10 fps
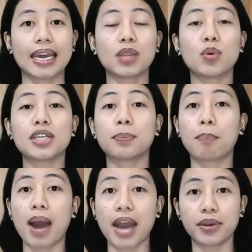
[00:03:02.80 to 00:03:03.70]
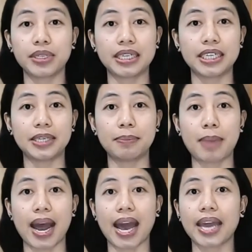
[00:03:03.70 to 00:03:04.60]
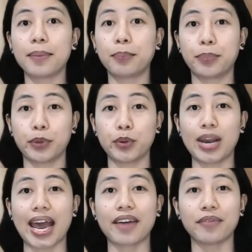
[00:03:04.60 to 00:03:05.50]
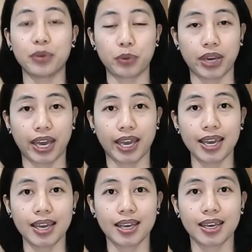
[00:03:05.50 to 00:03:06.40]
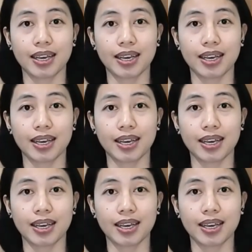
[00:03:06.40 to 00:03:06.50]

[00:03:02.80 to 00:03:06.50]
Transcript: It was pioneered by Life UK.